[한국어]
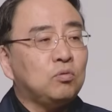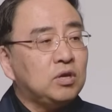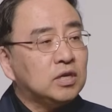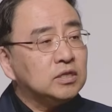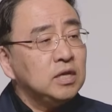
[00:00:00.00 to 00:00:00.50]

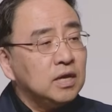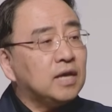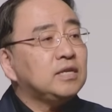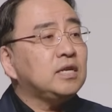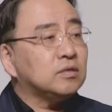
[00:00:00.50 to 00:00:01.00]
원래는
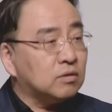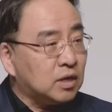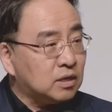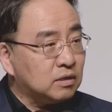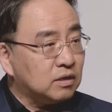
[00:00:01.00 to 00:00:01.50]
하늘에 있는
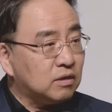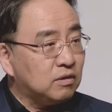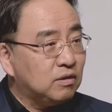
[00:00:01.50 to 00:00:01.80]
거라는 거예요.